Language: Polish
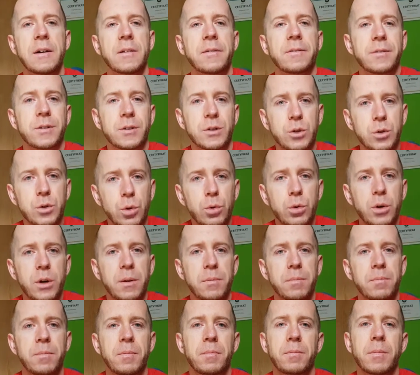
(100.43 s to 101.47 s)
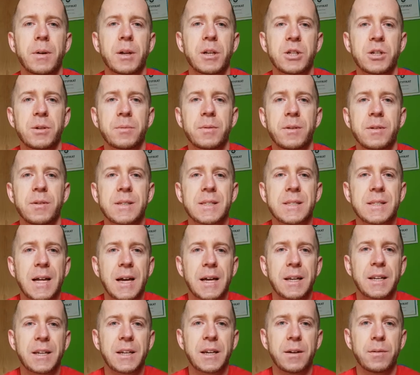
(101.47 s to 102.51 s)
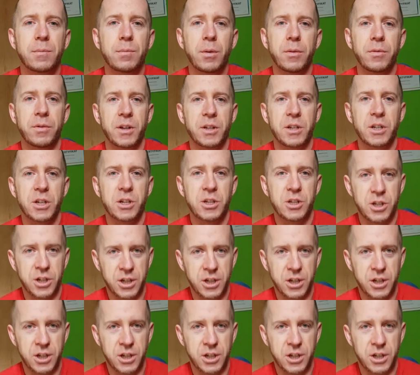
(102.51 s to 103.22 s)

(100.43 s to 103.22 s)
w którym będziemy w stanie powiedzieć,